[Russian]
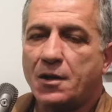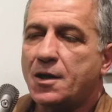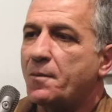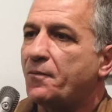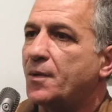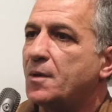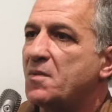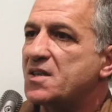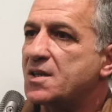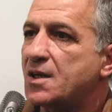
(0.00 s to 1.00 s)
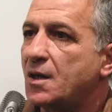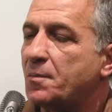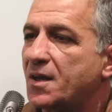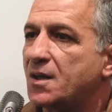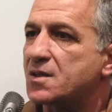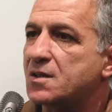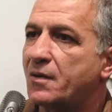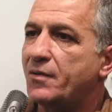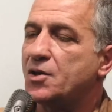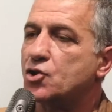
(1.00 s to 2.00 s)
Нам э, материалы
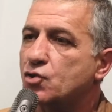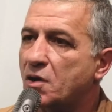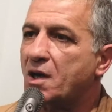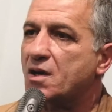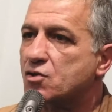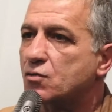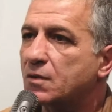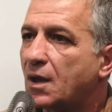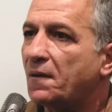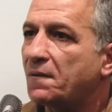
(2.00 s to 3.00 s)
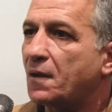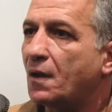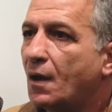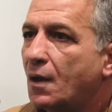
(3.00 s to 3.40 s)
предоставили еще и консультанты,